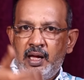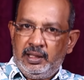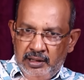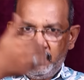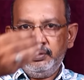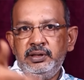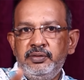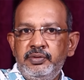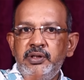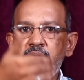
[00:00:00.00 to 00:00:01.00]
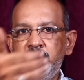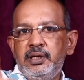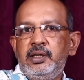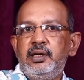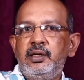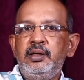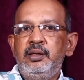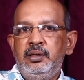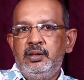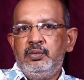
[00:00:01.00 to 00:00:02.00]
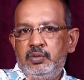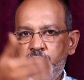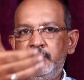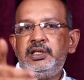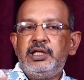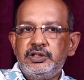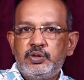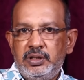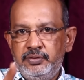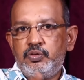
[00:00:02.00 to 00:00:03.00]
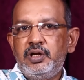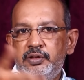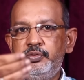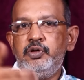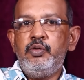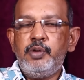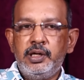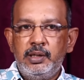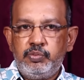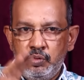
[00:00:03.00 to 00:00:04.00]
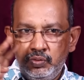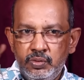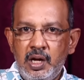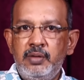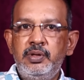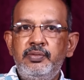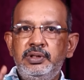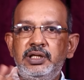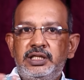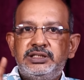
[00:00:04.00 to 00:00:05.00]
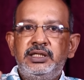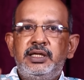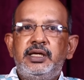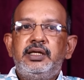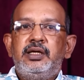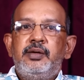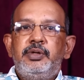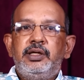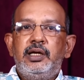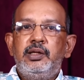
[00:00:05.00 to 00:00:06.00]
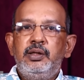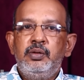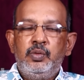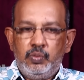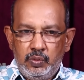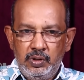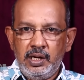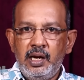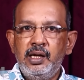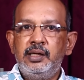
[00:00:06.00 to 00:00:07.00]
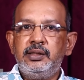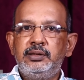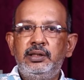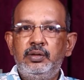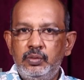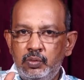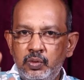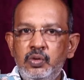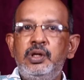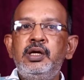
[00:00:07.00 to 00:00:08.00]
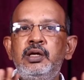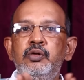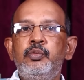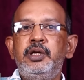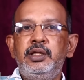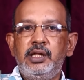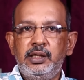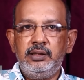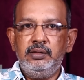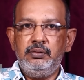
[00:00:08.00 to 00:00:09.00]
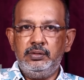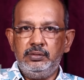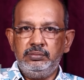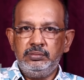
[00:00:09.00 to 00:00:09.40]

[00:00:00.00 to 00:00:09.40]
அதை நான் வந்து இந்த வீடியோடைய ஒரு பகுதியில் நான் சொல்கிறேன் தொடர்ந்து வீடியோவை பாருங்கள் பொதுவாகவே வந்து அசிஸ்டன்ட் டைரக்டர் அப்படின்னாலே ஒரு காலகட்டத்தில் குருகுல கல்வி முறையே இருந்தது வந்து